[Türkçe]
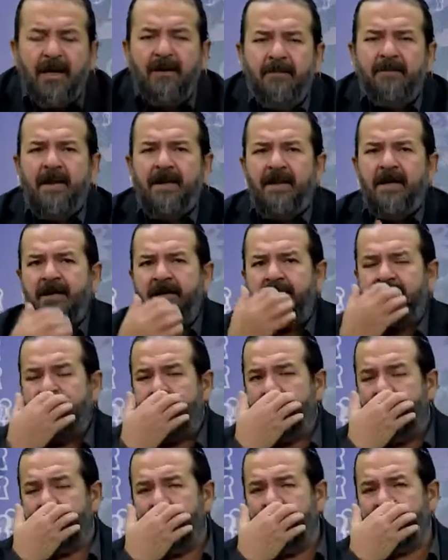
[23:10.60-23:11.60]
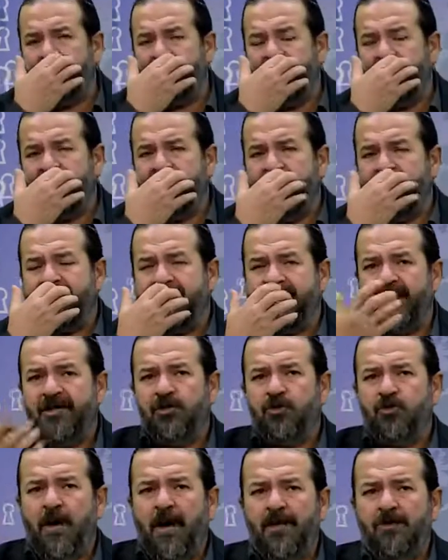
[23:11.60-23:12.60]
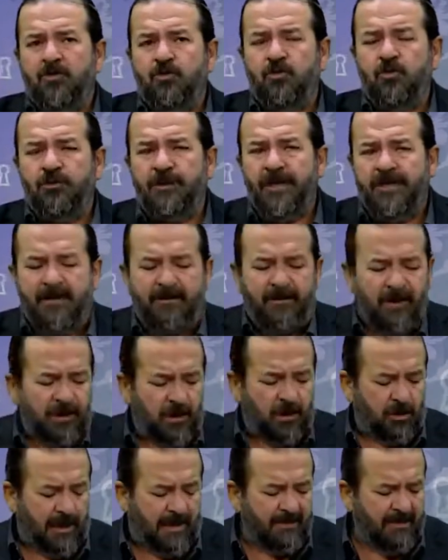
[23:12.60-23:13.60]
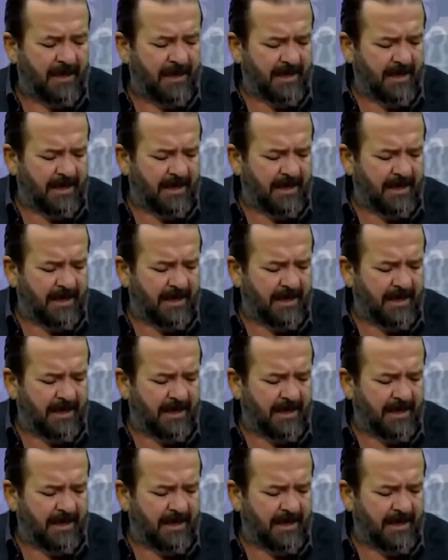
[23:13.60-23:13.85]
Bildiğiniz gibi e, tek dert şu an kurultayda yapılacak olan,